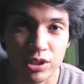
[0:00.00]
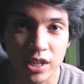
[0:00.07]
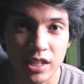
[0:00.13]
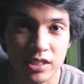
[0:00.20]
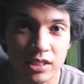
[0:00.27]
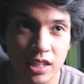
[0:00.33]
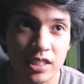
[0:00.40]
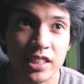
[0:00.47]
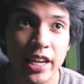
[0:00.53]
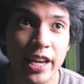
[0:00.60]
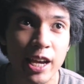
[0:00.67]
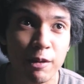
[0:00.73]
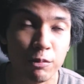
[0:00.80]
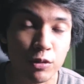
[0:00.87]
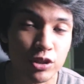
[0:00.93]
6, 6
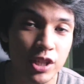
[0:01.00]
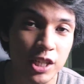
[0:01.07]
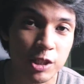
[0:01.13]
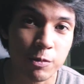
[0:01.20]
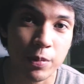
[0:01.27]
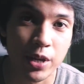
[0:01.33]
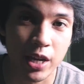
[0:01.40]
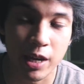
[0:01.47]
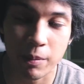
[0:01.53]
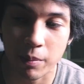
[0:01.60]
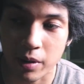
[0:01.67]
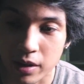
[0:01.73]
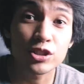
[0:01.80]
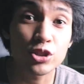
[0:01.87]
a.m. to 6 p.m.